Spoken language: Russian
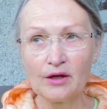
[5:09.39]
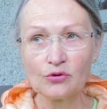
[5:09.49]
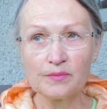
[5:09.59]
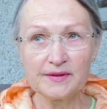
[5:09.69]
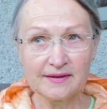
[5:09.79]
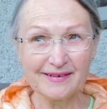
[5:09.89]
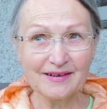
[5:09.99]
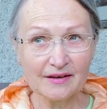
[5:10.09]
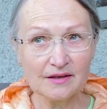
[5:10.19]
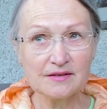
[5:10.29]
Но определить
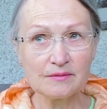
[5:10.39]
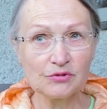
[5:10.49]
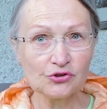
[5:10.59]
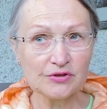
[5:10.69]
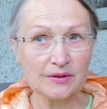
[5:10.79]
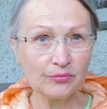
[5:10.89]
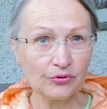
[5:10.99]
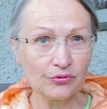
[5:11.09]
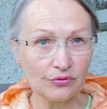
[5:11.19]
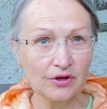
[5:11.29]
границы между собой
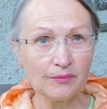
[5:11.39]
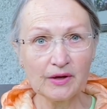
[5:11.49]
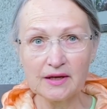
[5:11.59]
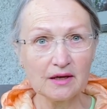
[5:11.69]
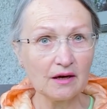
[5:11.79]
и другими,